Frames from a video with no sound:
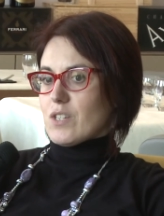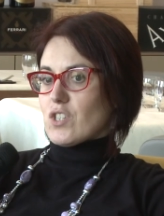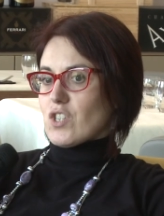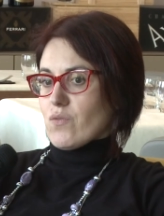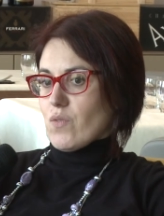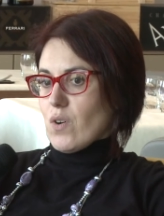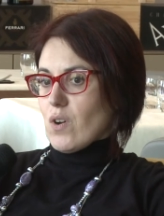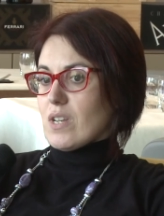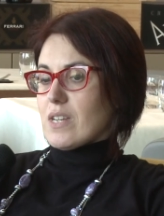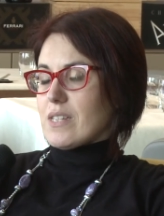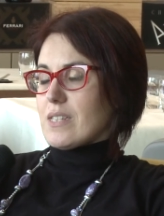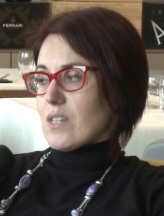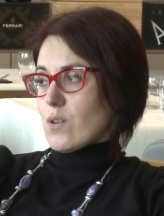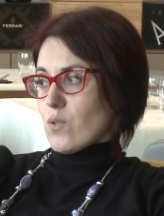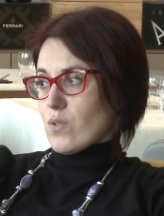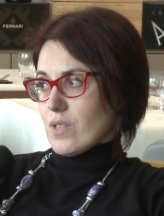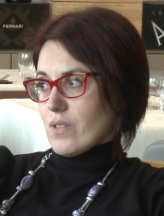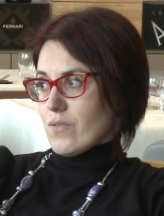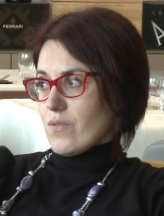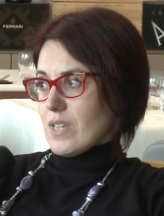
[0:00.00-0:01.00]
c'è voglia di
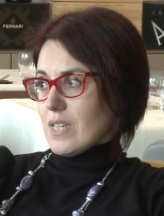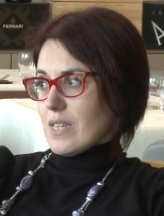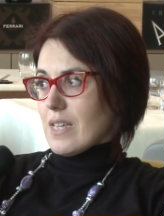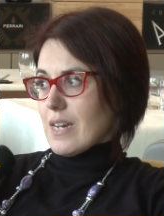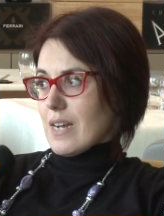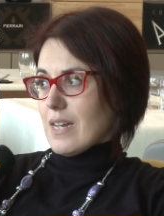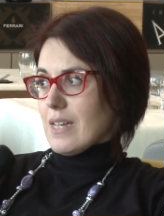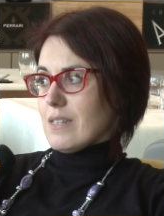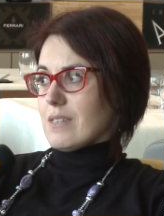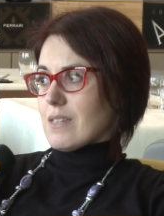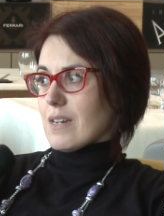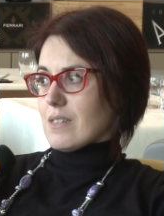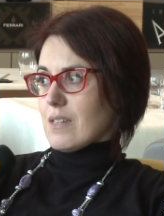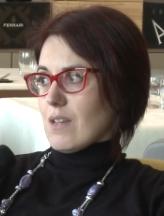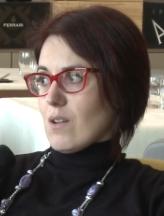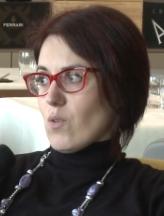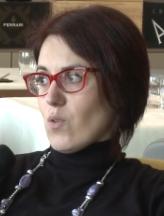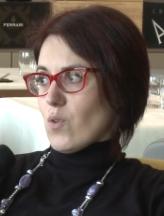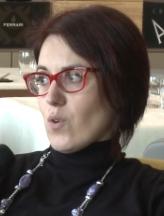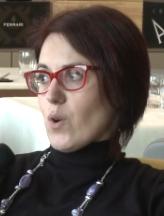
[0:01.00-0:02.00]
condividere tra
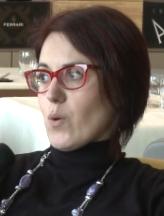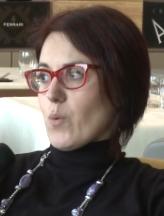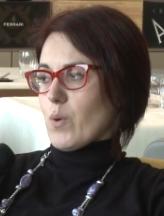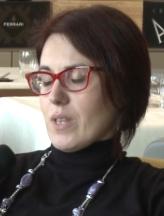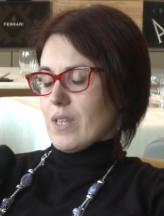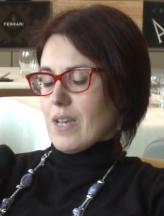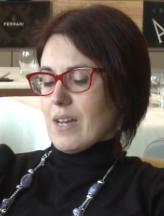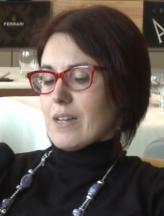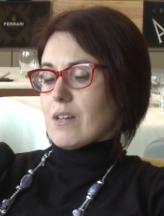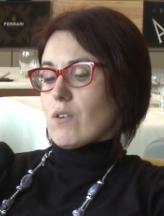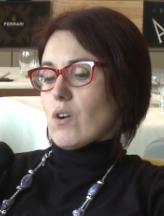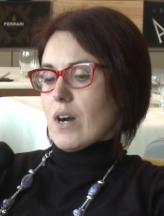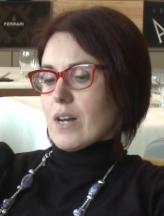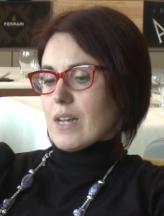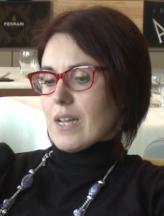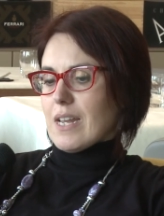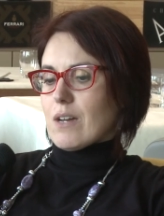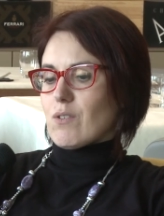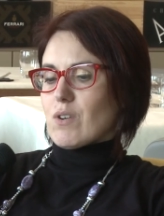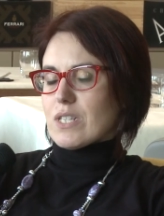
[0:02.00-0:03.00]
di loro, quindi anche, ecco,
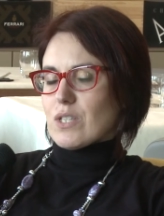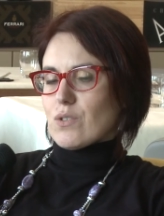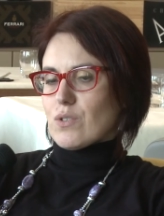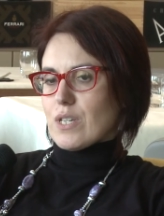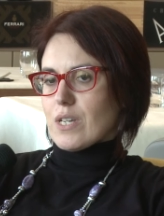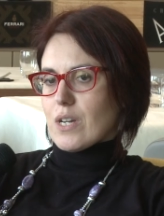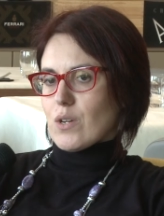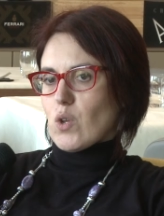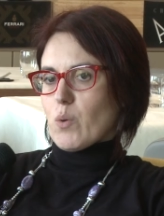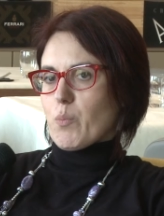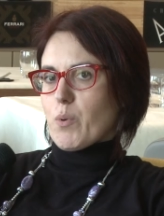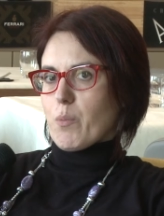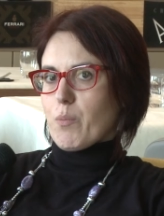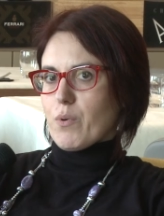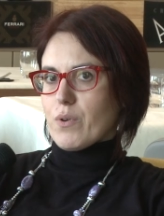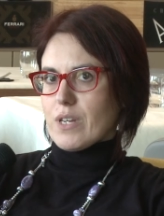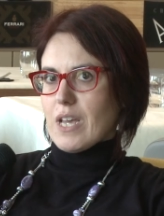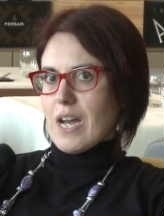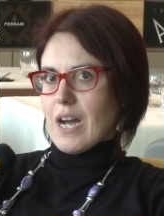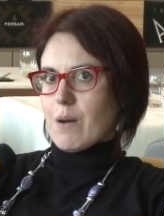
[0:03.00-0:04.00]
anche le occasioni che noi
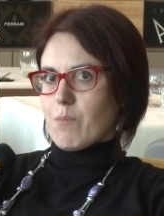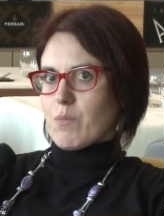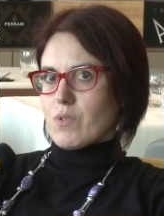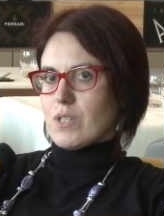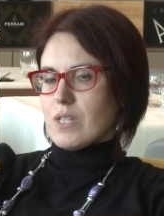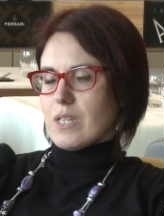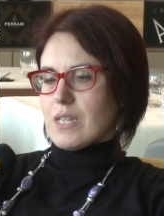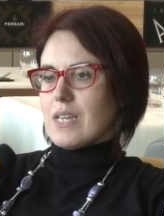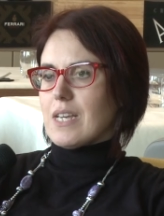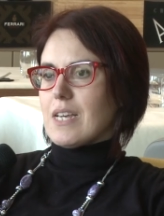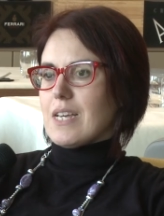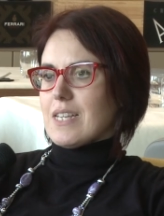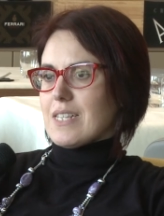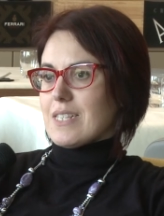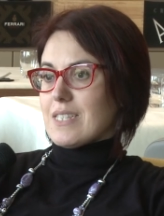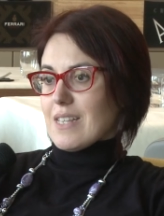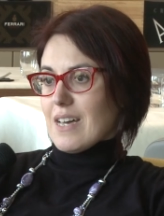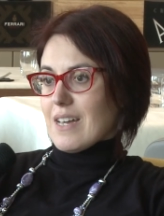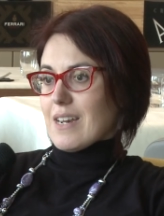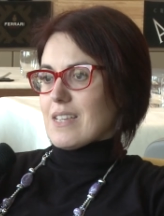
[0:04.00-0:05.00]
proponiamo di
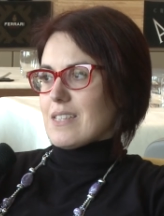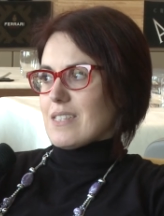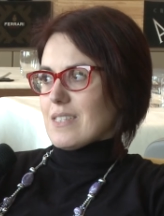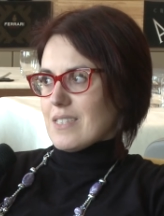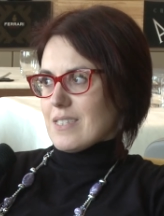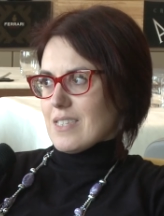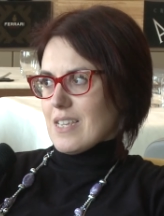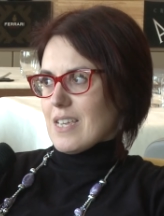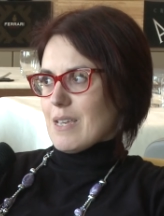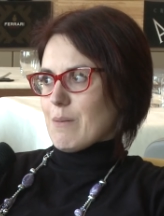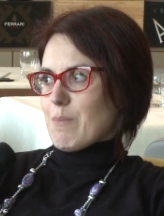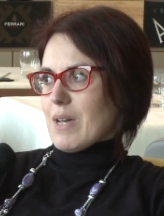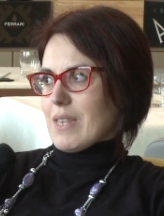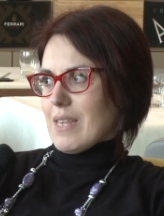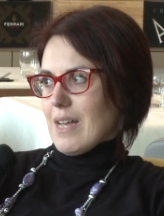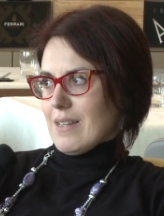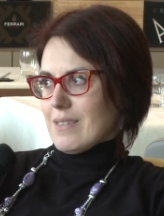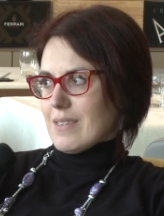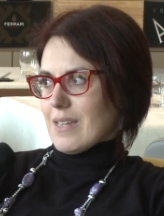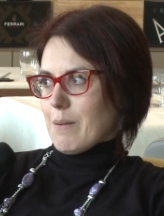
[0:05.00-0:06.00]
stare insieme ad
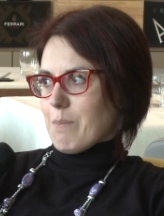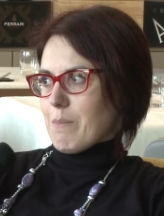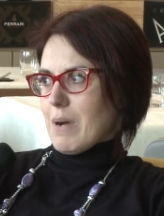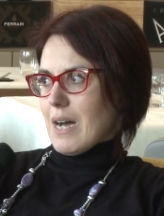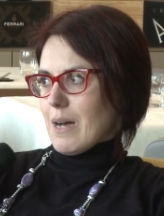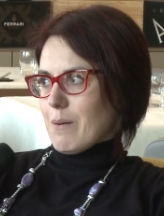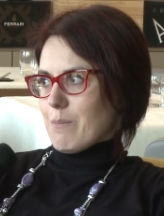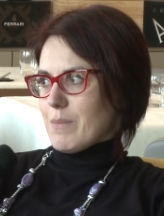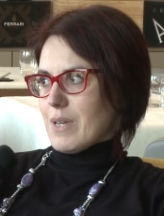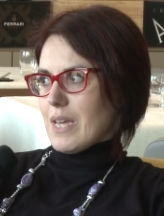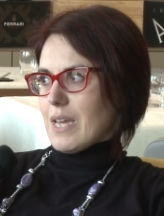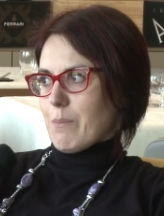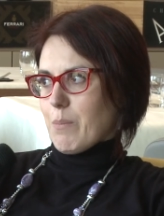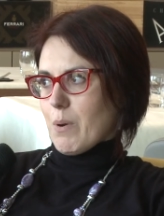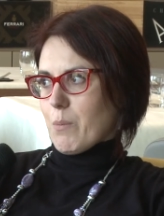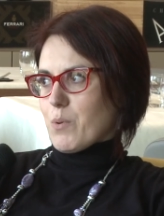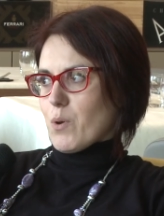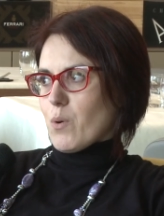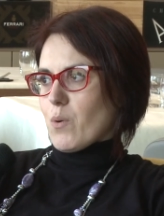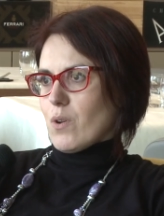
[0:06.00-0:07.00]
altre mamme, è
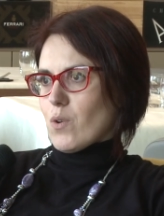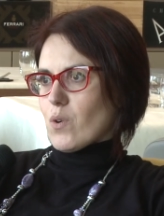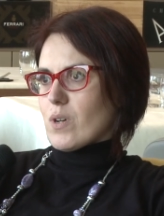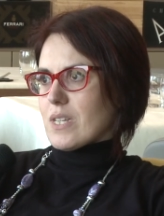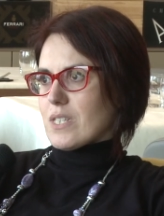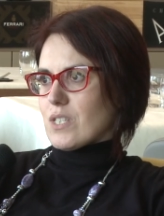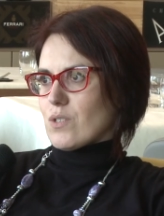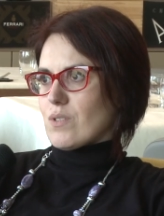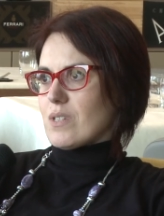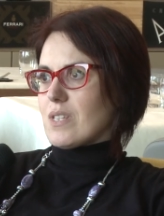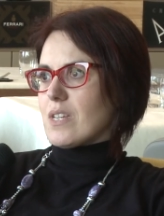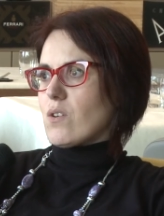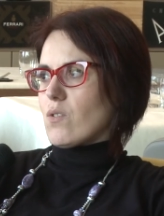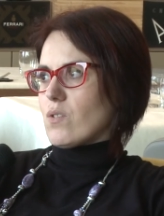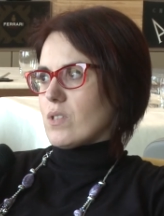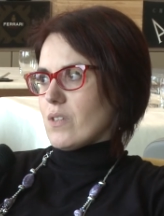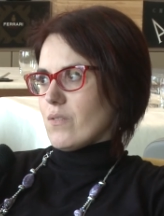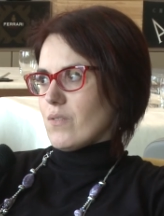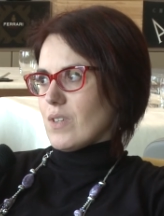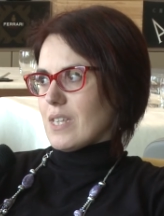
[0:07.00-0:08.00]
proprio l'occasione di
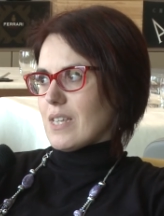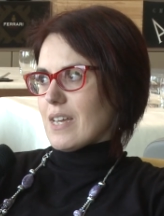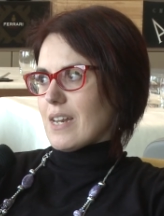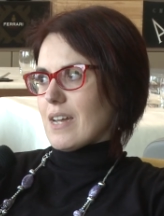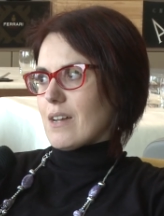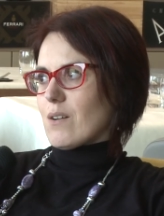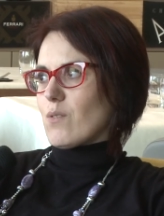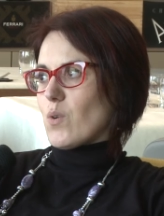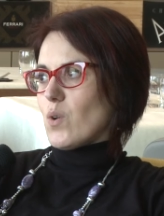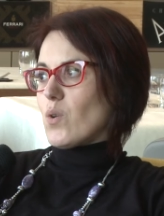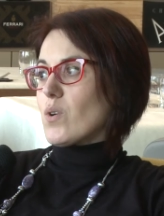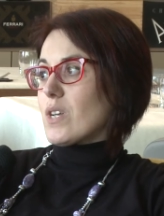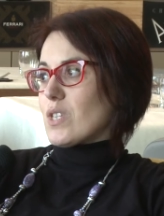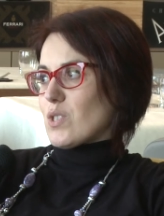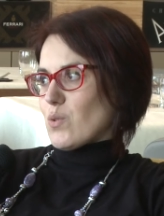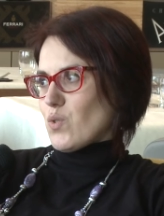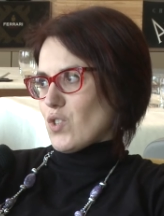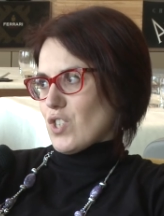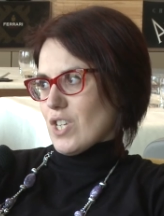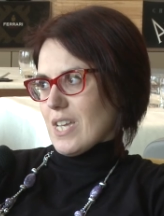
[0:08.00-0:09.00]
condividere quello che
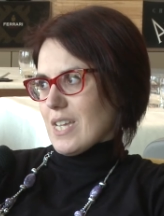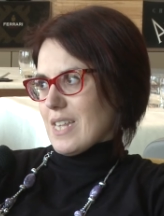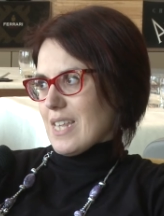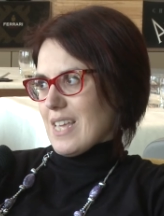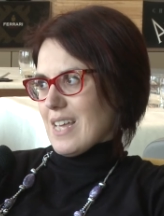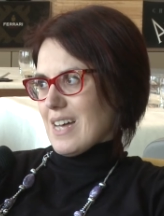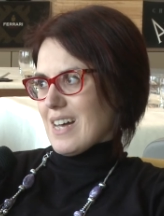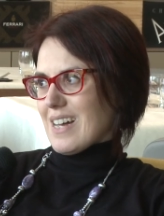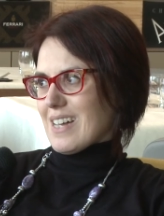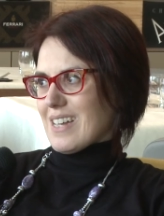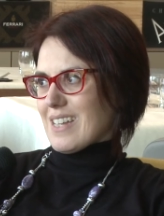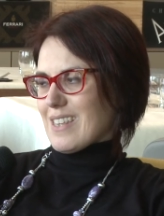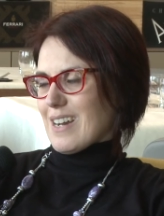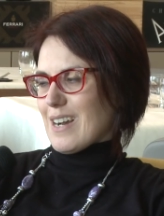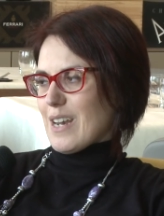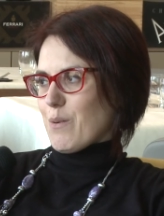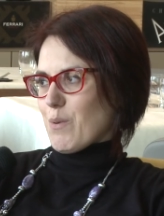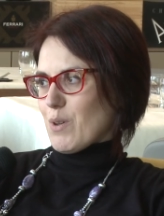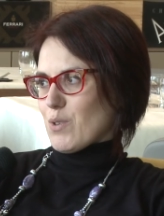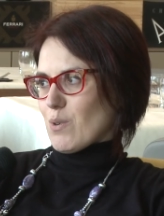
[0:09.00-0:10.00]
succede anche tra
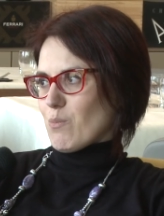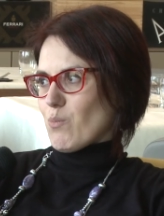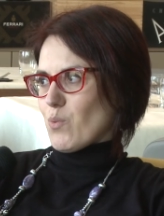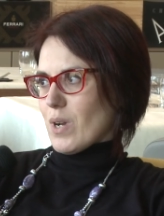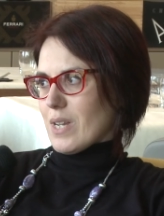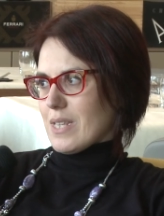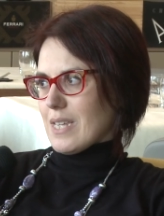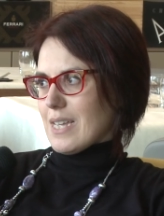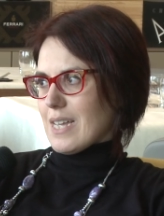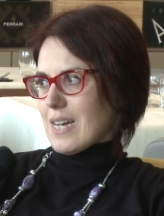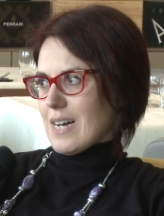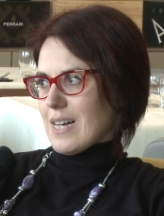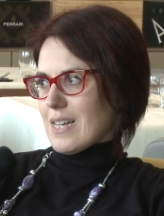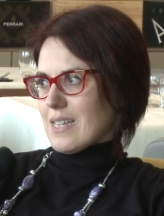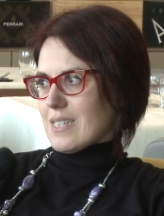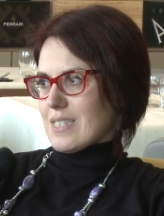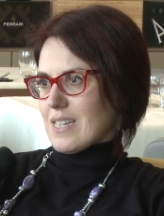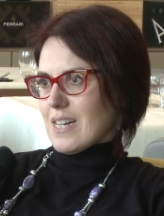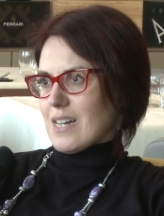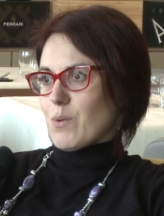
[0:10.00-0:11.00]
le quattro mura di
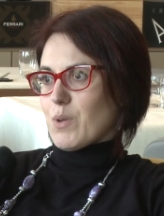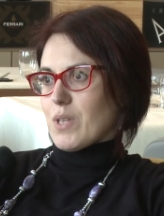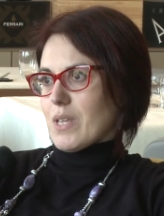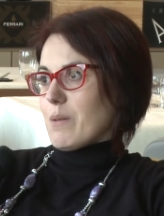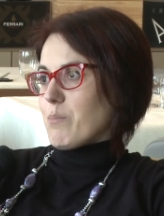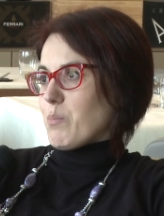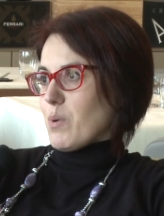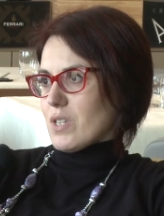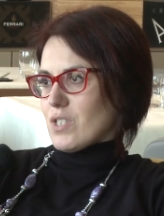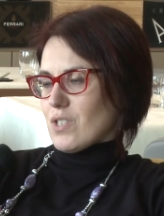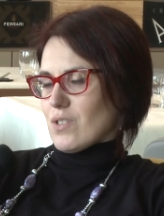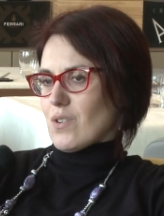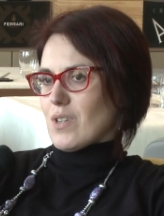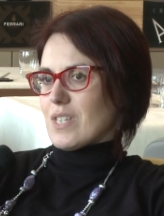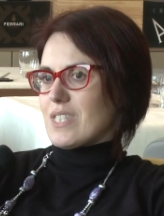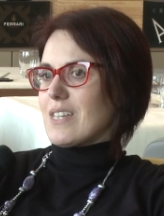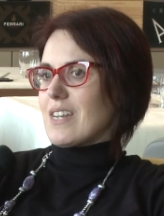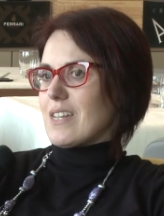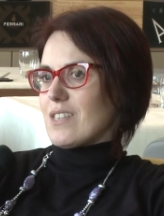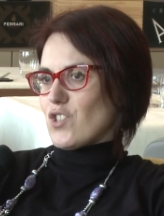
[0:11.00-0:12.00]
casa, quindi possono
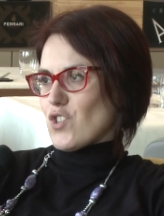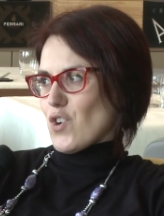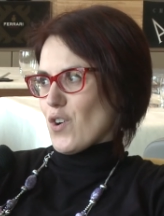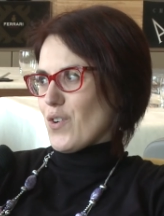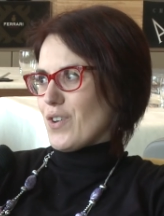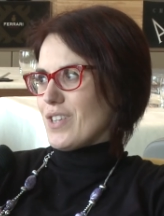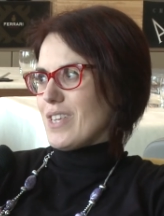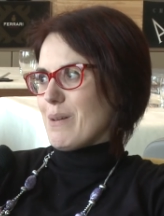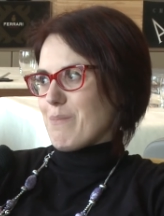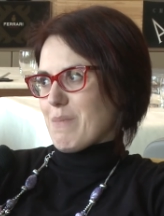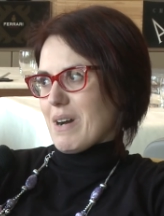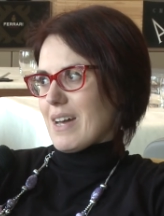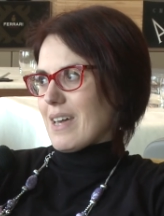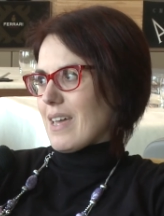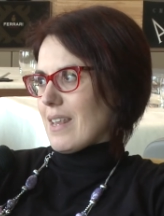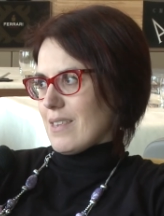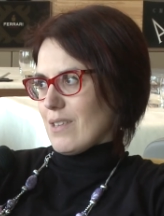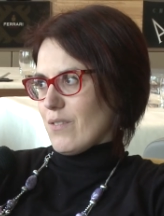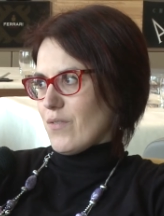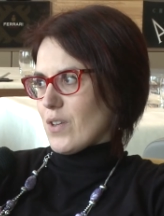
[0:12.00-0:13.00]
essere gioie ma
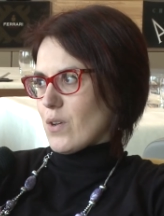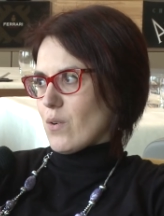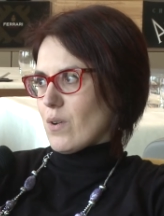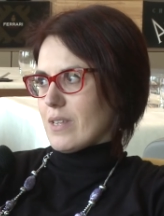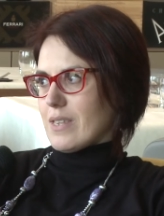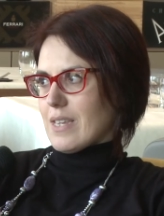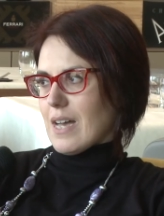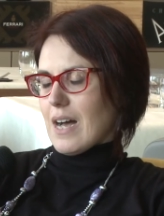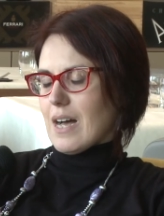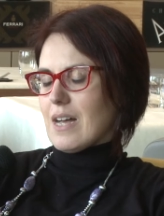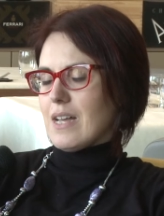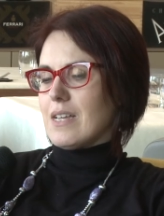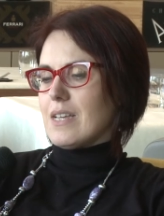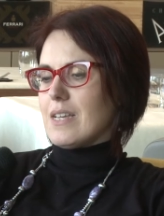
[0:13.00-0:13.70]
anche le difficoltà